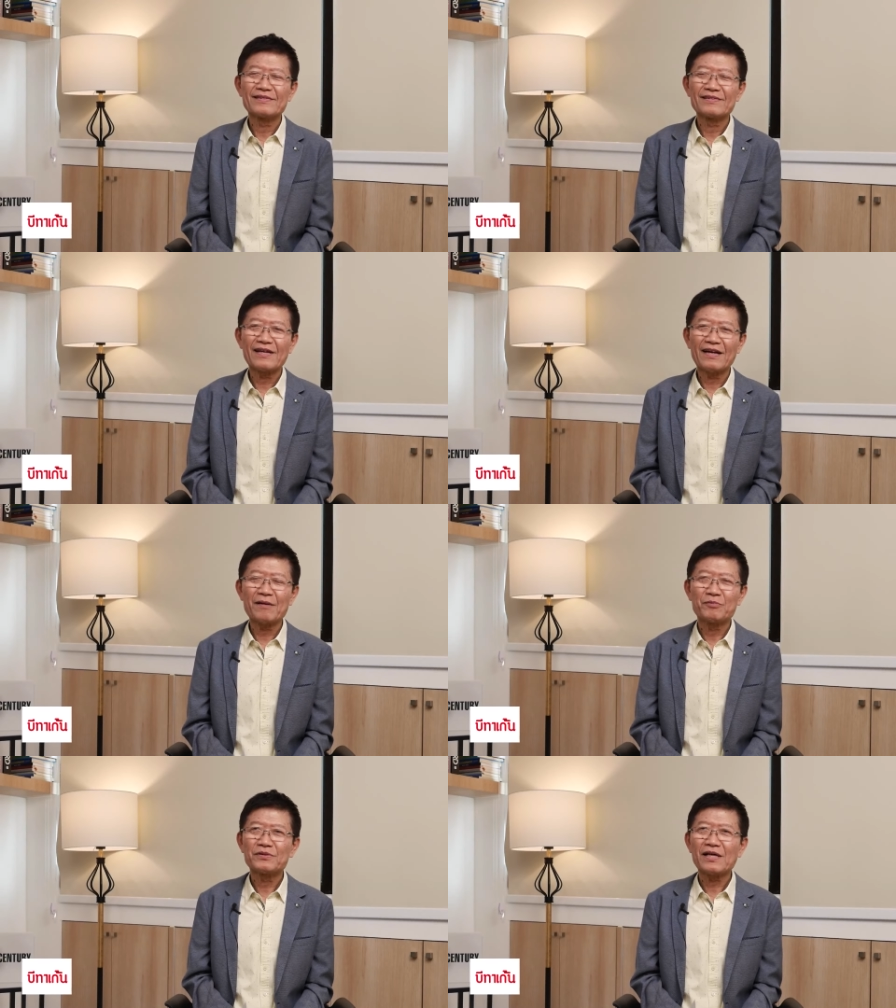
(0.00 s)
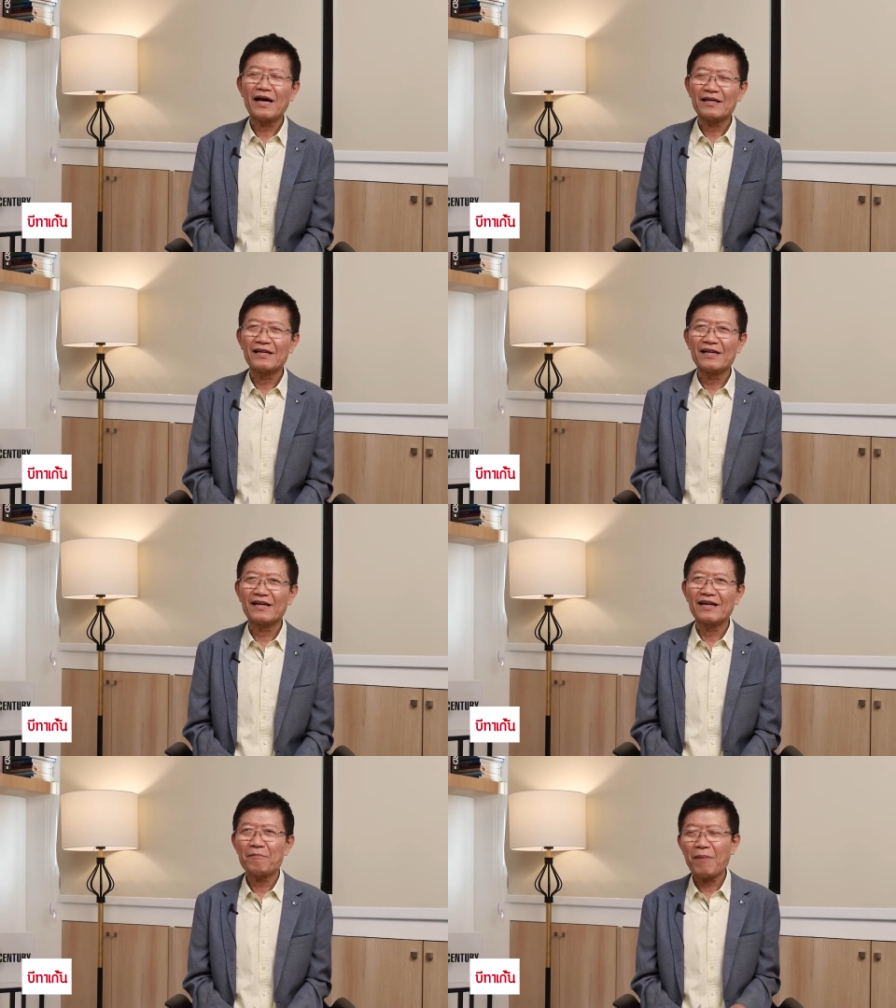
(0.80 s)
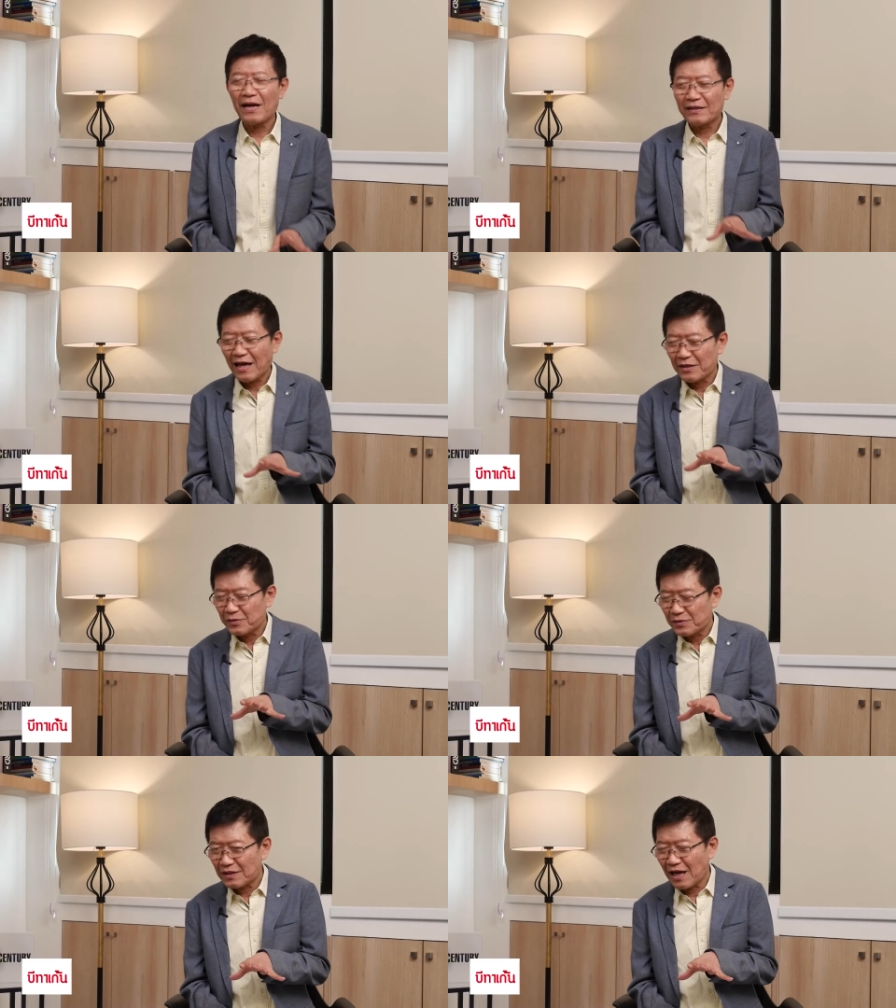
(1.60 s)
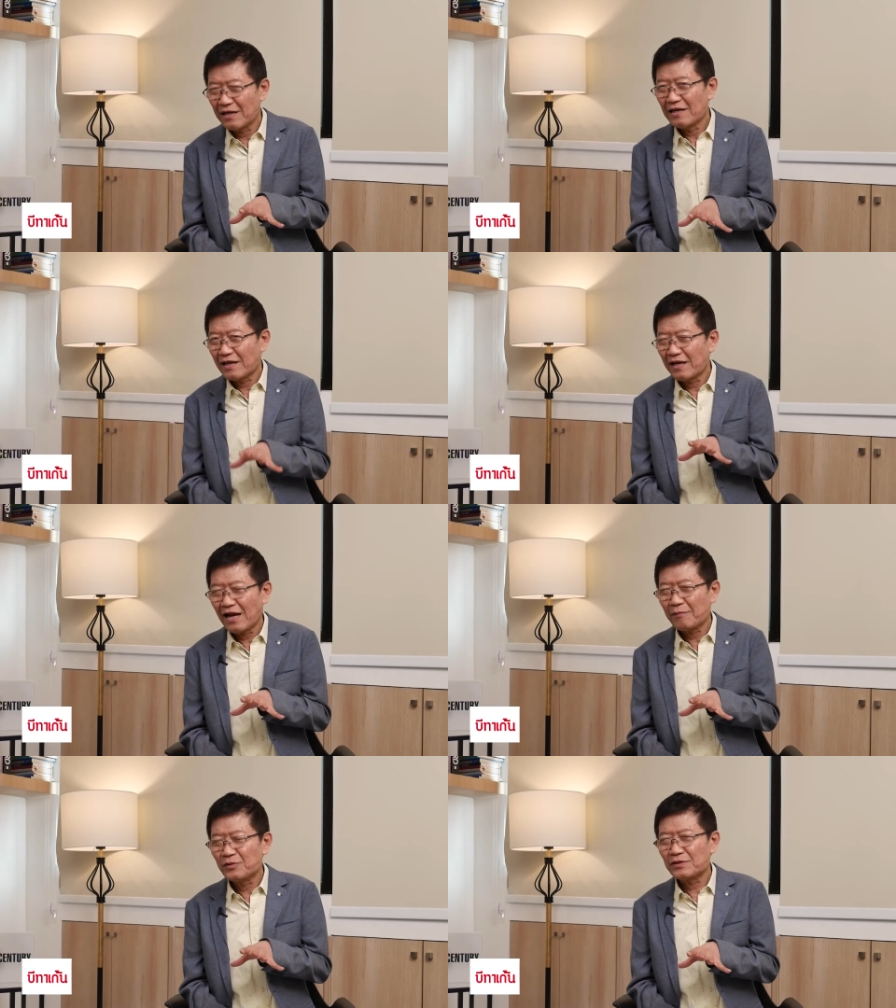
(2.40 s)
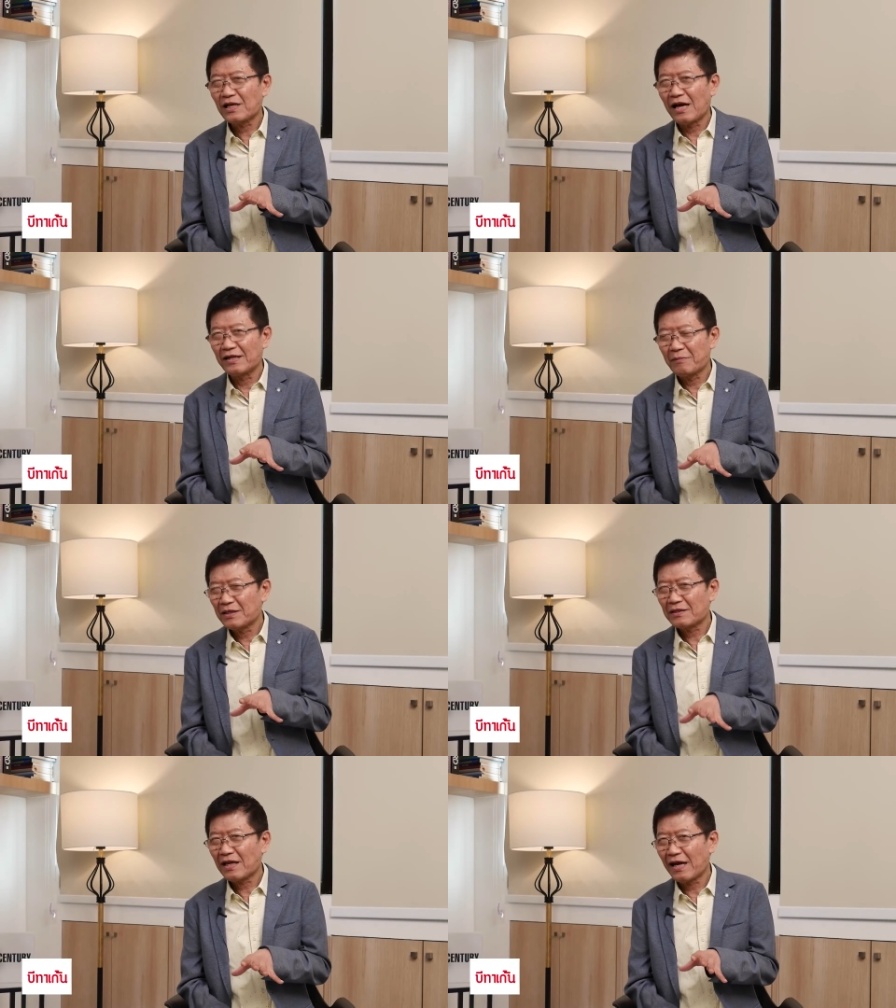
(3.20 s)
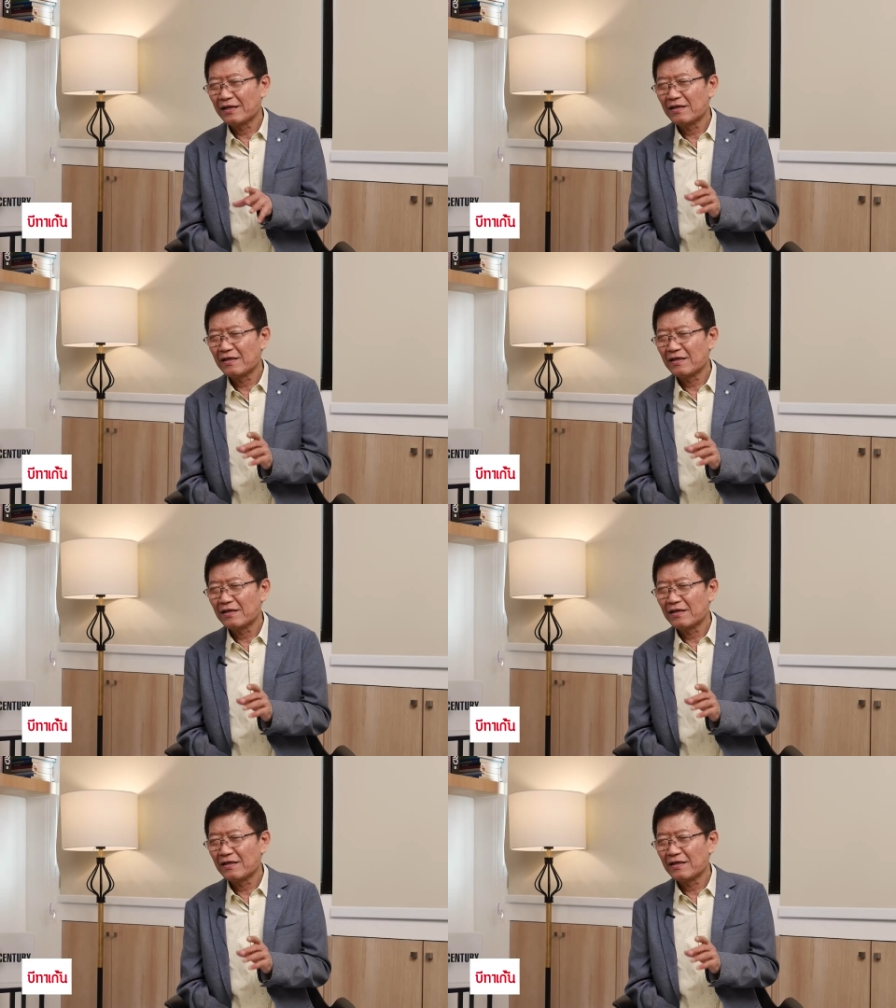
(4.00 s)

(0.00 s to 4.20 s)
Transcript: ในระดับยุทธศาสตร์เนี่ยและภายใต้ยุทธศาสตร์ในระดับยุทธศาสตร์ในประเทศไทย